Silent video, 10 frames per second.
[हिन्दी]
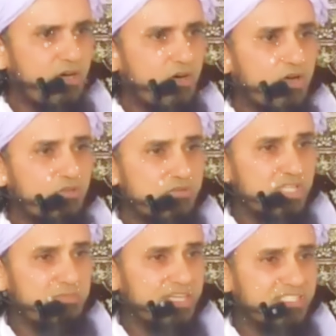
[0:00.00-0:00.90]
और
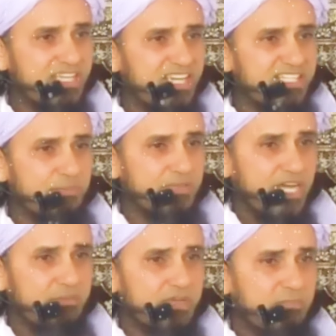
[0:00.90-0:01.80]
दूसरी बात ये कि जब
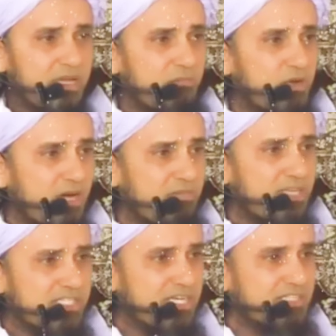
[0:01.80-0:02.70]
टाइम कम है
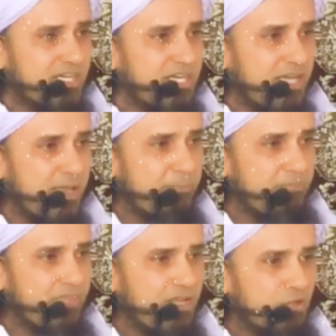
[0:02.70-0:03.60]
मुकाबला सख्त है
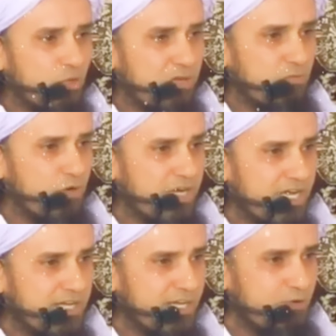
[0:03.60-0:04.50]
तो फिर वो
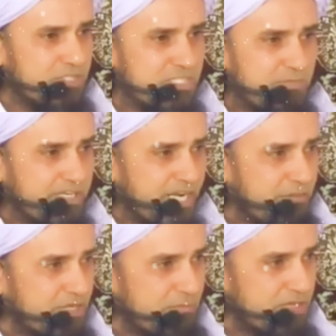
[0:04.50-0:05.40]
खेल खेलो जिसमें
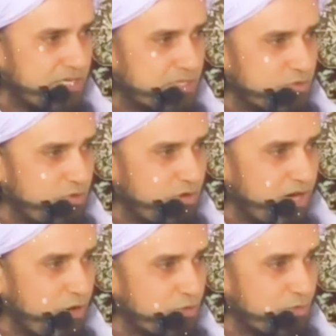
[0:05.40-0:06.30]
टाइम कम खर्चो और
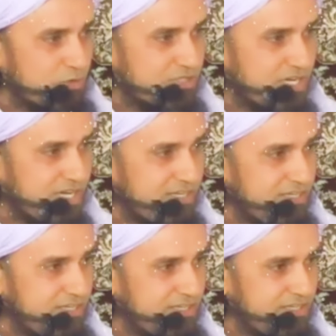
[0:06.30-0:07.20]
आउटपुट उसका
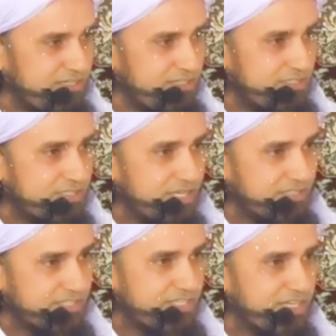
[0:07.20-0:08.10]

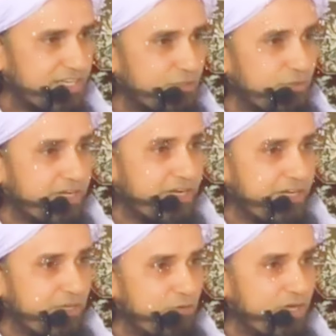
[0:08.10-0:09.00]
ज़्यादा अच्छा निकले तो फिर
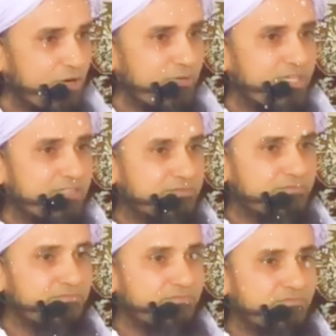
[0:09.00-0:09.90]
क्रिकेट क्यों खेलो भाई
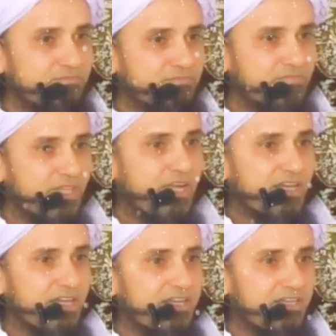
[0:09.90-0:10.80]
क्या
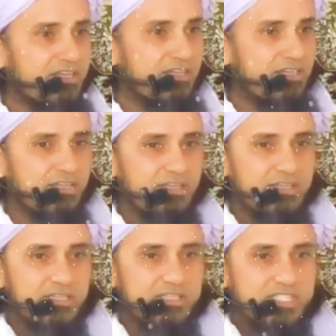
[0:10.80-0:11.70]
ख्याल है
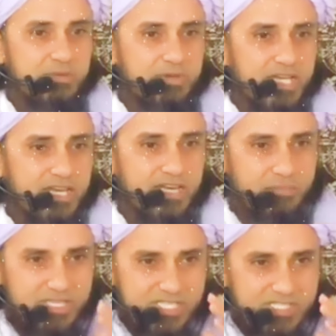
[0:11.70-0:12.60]
जब खेल का
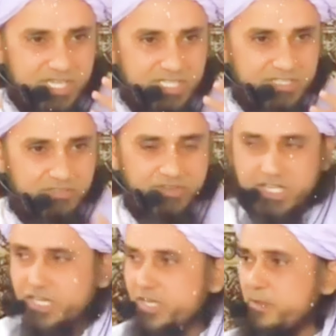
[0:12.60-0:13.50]
मकसद जहनी
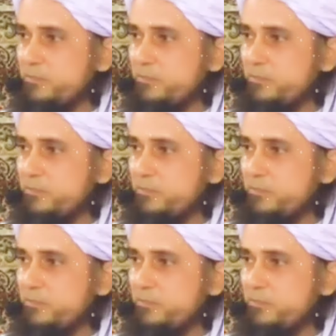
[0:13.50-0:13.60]
तफरी है